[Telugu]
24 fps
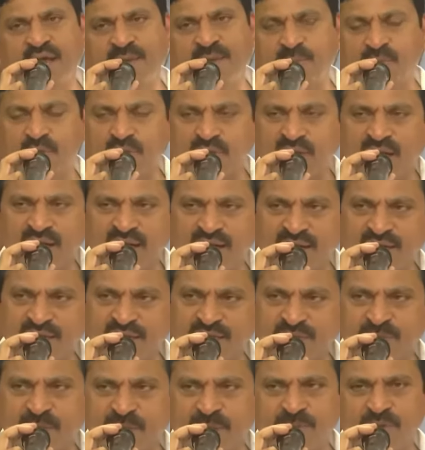అప్పుడు
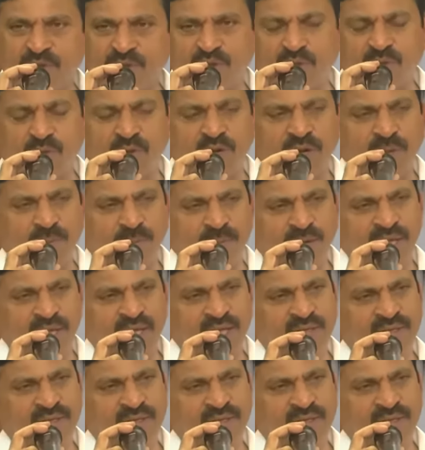కాంగ్రెస్ ప్రభుత్వం ఉన్నప్పుడే